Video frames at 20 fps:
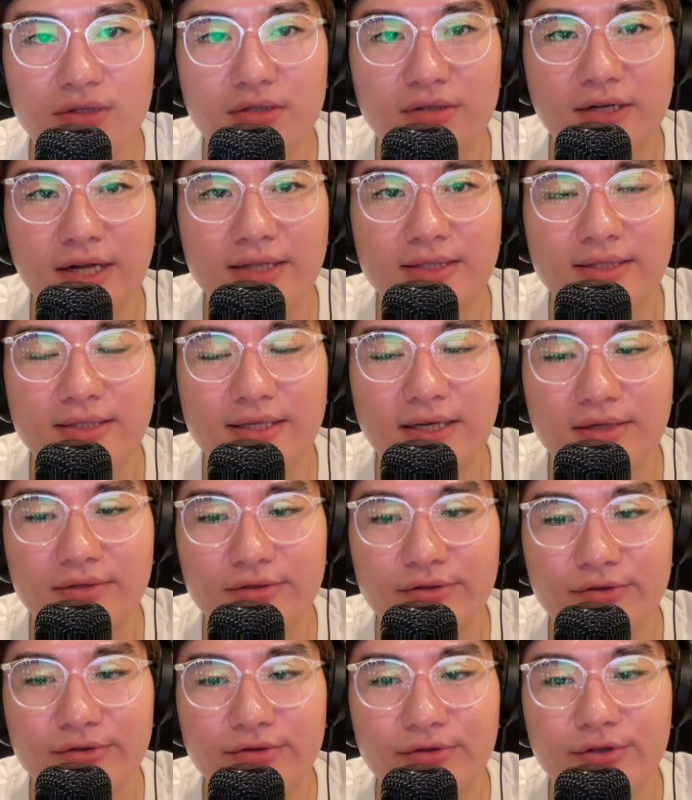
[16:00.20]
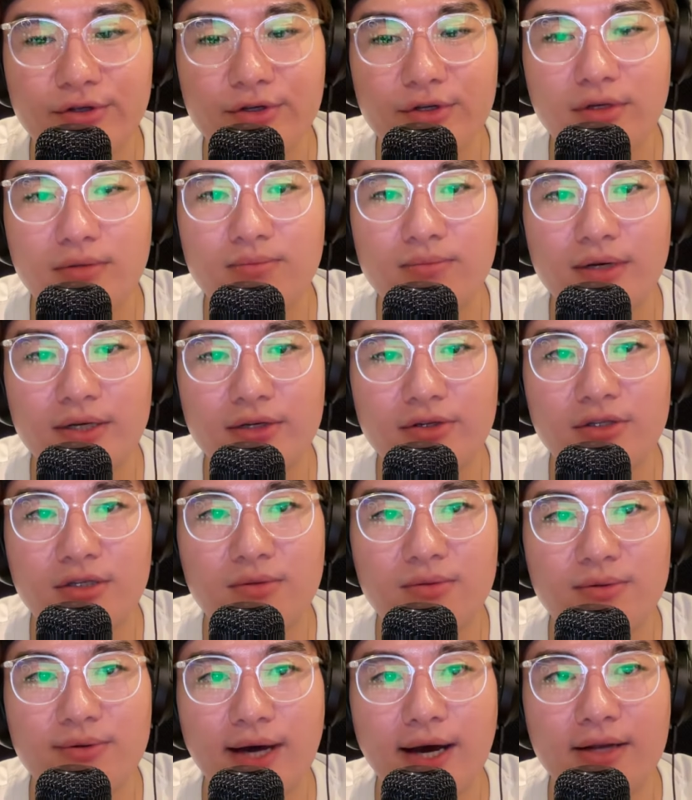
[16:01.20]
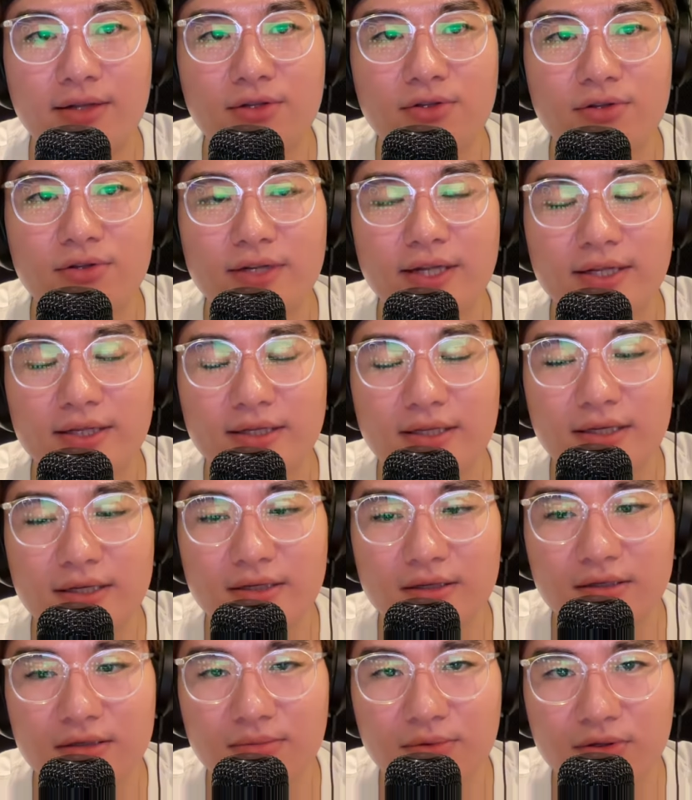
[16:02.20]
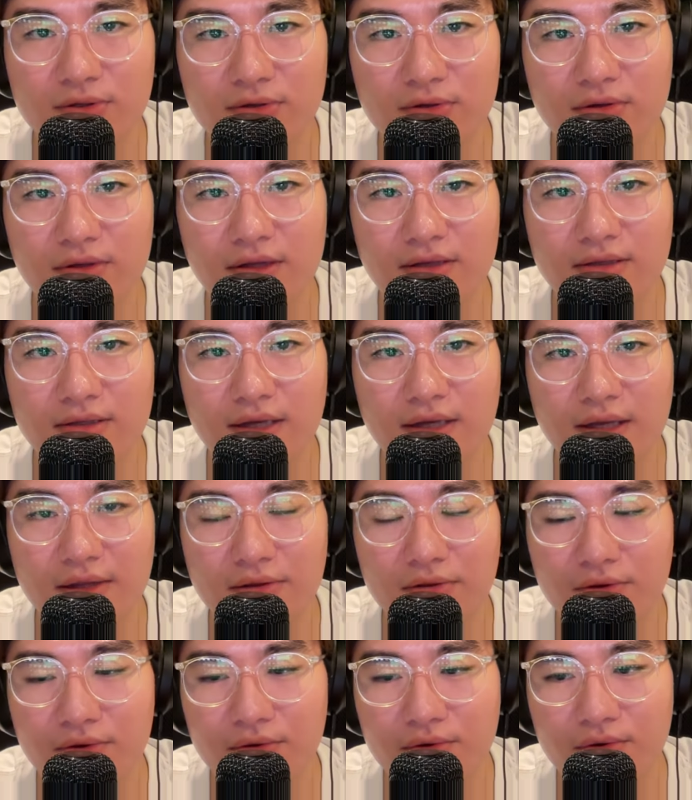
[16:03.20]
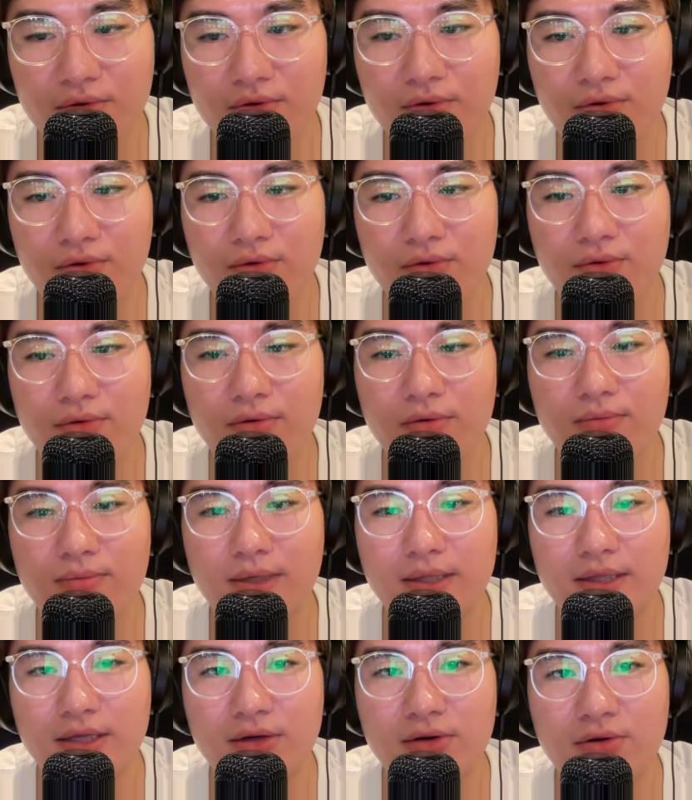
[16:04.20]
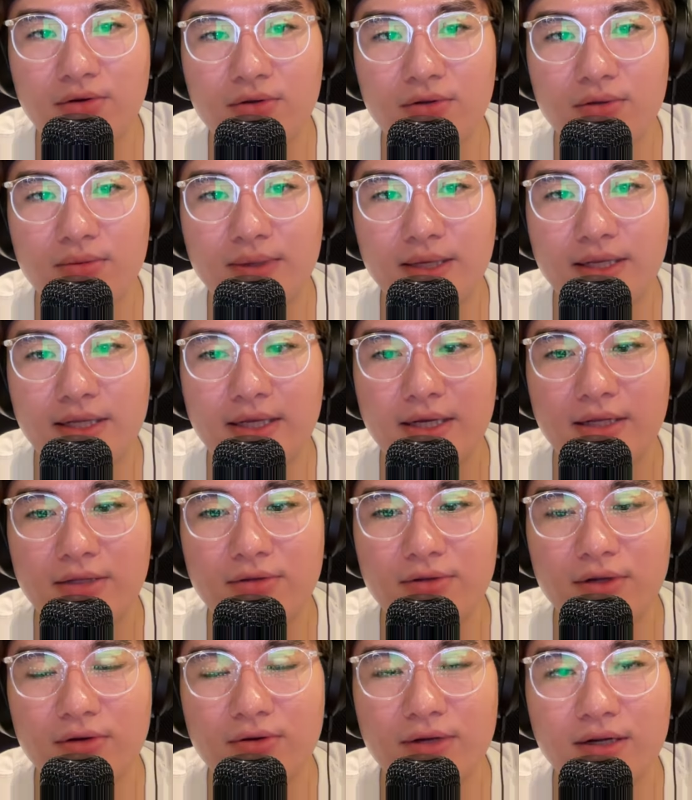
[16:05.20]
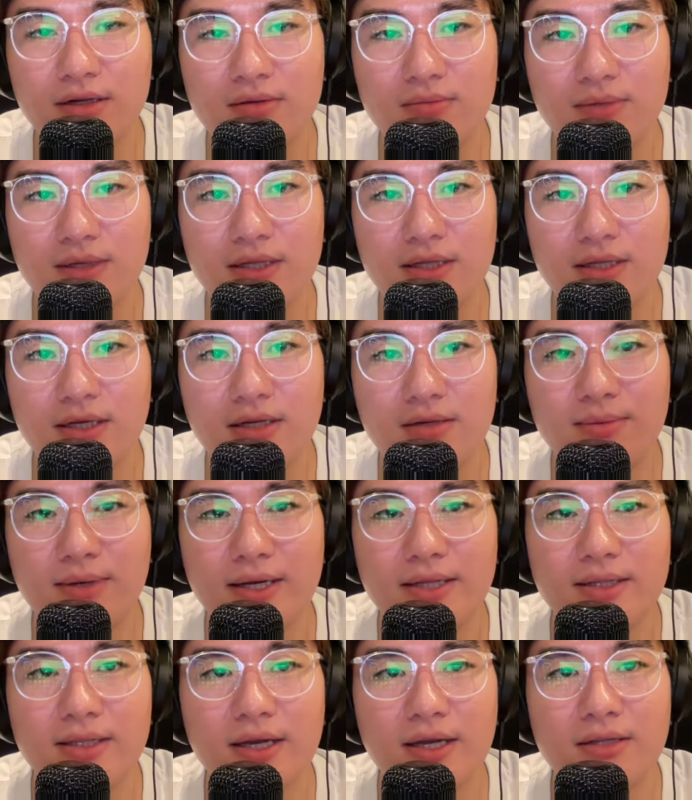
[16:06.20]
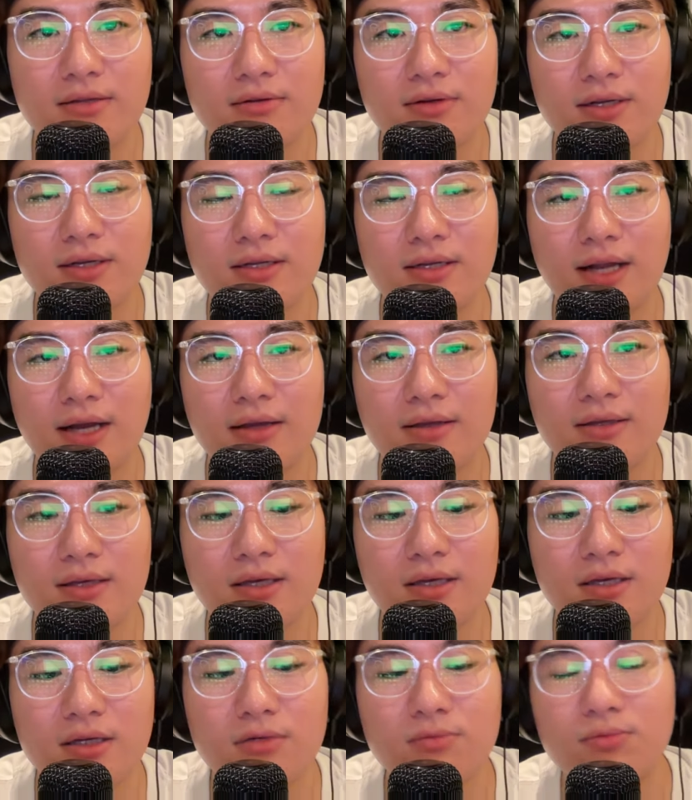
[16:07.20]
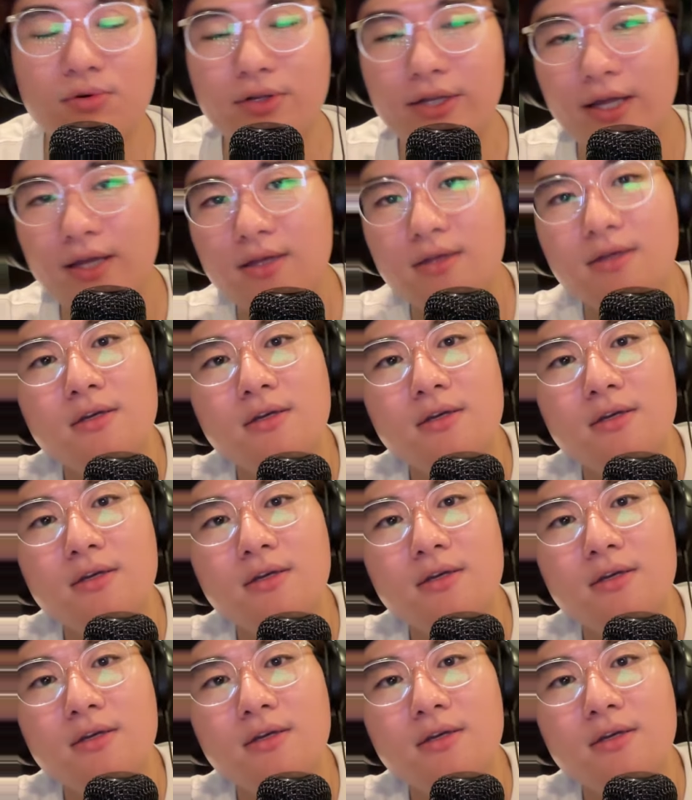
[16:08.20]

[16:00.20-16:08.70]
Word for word: の活躍、まあ YouTube ワールドトレンディングもそうですけど、まあ日本のメディアのね、音楽メディアの媒体のランキングもね、